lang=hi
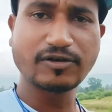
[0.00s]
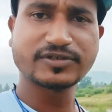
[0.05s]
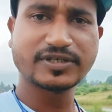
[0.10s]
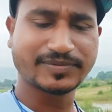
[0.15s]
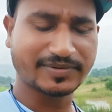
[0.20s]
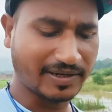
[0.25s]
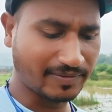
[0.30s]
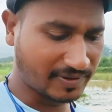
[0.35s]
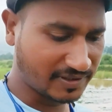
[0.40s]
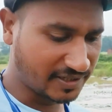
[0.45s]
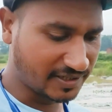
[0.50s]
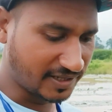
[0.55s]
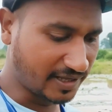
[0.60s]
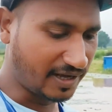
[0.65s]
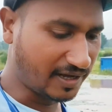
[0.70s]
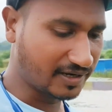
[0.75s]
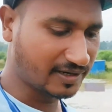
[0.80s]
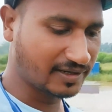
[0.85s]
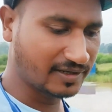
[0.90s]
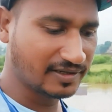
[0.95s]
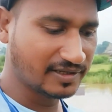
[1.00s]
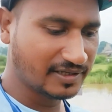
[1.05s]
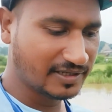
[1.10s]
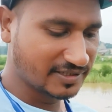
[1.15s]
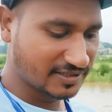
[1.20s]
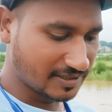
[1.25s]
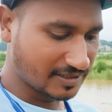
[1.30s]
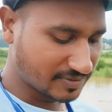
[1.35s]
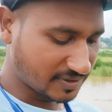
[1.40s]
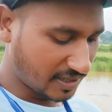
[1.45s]
चैनल को सब्सक्राइब कर देना यार
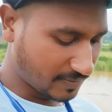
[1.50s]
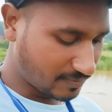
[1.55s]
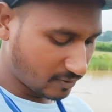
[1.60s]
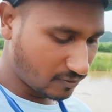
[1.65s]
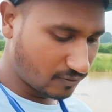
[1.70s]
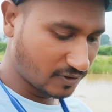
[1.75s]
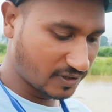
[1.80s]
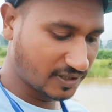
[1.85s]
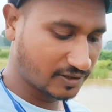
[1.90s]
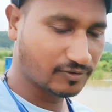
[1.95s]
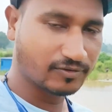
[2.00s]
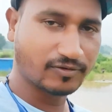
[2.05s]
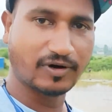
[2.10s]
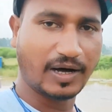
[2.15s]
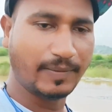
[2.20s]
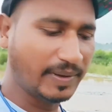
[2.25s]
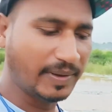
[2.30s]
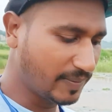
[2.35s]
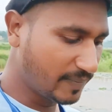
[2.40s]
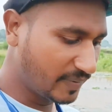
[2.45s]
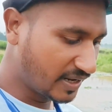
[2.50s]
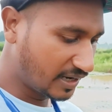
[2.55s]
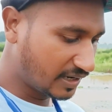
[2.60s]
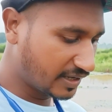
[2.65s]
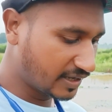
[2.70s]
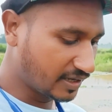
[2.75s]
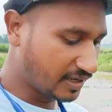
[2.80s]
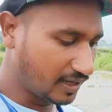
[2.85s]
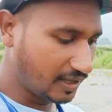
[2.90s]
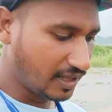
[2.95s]
सब्सक्राइब करोगे तो हमें भी
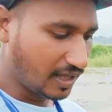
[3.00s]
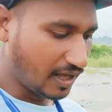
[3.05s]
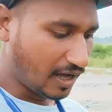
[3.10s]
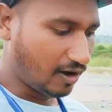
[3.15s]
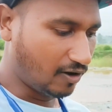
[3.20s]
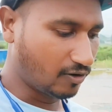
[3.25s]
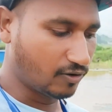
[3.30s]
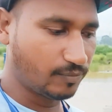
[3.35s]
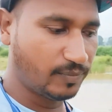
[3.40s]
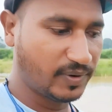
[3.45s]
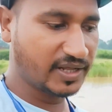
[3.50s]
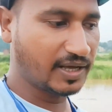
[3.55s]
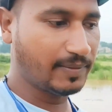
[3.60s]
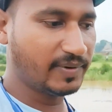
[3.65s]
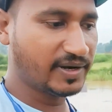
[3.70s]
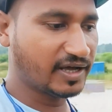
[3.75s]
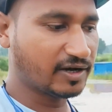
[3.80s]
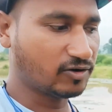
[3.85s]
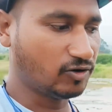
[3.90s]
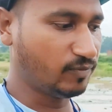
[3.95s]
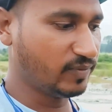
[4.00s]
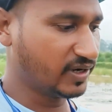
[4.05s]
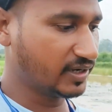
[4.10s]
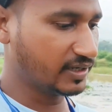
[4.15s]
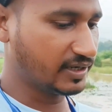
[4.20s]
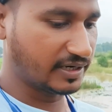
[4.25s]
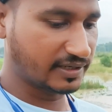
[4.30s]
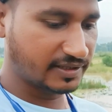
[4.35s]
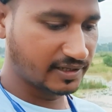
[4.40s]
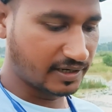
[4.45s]
बढ़िया लगेगा और बढ़िया बढ़िया
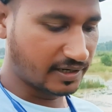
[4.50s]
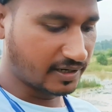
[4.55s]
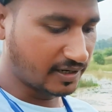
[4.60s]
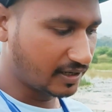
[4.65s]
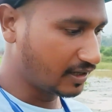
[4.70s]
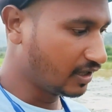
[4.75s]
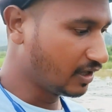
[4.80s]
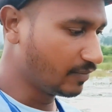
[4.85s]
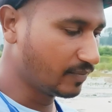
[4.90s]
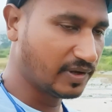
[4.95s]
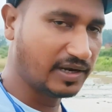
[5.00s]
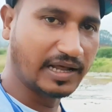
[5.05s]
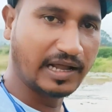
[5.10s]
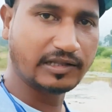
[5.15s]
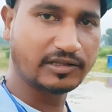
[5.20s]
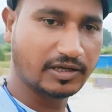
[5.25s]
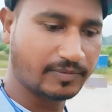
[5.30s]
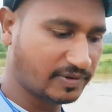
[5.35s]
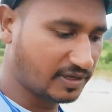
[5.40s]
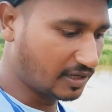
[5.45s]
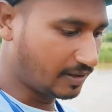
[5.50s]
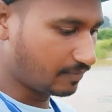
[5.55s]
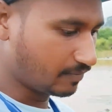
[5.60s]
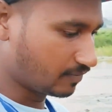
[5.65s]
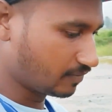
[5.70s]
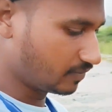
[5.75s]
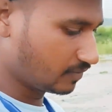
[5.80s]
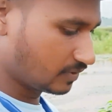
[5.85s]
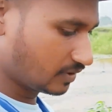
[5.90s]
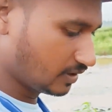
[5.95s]
कॉमेंट करते रहना फिलहाल तभी
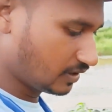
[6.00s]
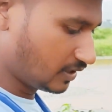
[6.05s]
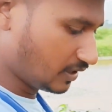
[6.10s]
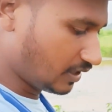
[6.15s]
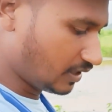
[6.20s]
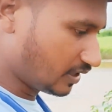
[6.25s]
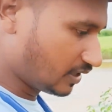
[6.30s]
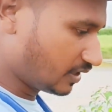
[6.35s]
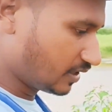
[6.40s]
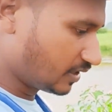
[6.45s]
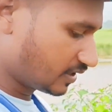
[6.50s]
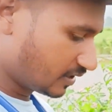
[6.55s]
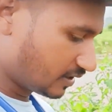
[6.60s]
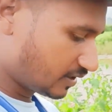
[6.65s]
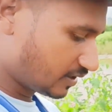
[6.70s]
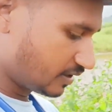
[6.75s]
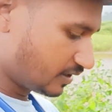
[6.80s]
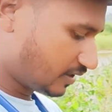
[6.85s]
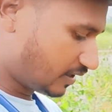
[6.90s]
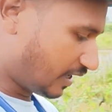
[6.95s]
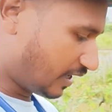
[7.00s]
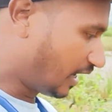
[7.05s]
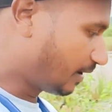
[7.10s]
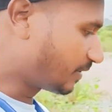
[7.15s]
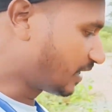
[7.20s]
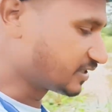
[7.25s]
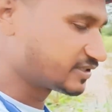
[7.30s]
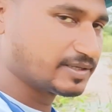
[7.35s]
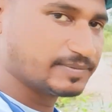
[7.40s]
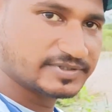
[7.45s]
हम
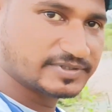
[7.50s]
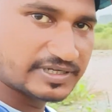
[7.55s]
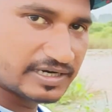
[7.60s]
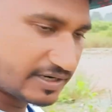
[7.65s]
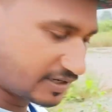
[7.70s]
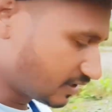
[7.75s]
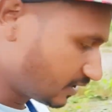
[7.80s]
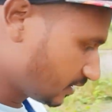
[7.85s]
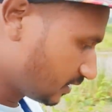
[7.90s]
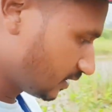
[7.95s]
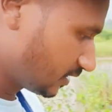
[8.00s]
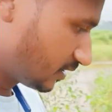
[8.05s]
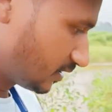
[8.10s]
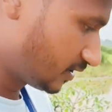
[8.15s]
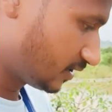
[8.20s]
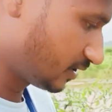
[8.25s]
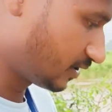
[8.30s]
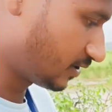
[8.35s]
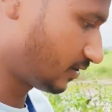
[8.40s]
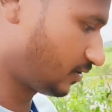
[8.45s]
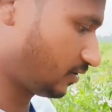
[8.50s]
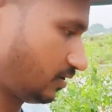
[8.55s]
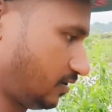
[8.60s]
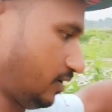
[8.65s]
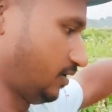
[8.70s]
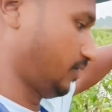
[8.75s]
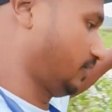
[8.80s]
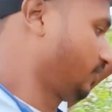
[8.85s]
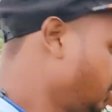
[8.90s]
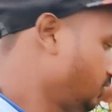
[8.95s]
खराब रास्ते में चल रहे हैं
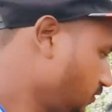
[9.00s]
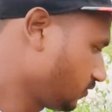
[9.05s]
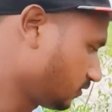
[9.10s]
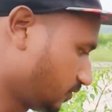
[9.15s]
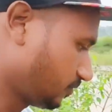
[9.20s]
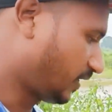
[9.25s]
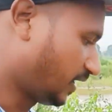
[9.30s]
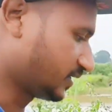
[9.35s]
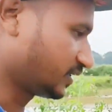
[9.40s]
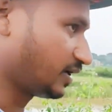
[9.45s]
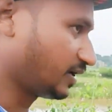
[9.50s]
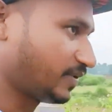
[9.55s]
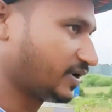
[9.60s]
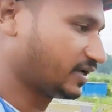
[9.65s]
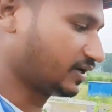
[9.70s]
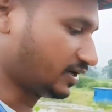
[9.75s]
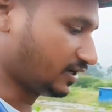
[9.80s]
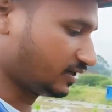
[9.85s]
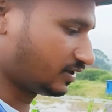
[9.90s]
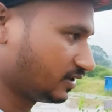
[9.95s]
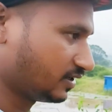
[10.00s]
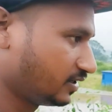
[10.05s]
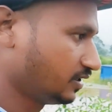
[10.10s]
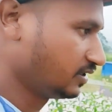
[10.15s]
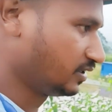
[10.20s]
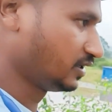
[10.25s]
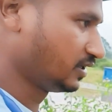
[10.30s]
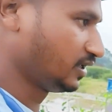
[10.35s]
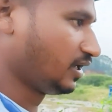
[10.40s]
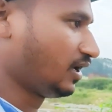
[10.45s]
आना पड़ेगा
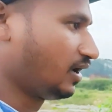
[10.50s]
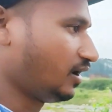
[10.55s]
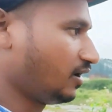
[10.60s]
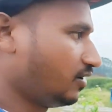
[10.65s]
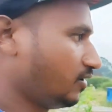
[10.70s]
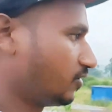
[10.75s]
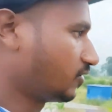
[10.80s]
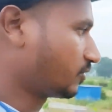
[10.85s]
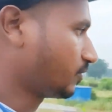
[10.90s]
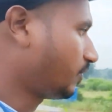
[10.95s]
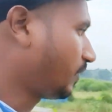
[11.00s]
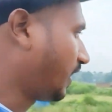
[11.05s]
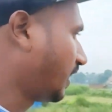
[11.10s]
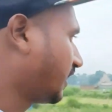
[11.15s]
और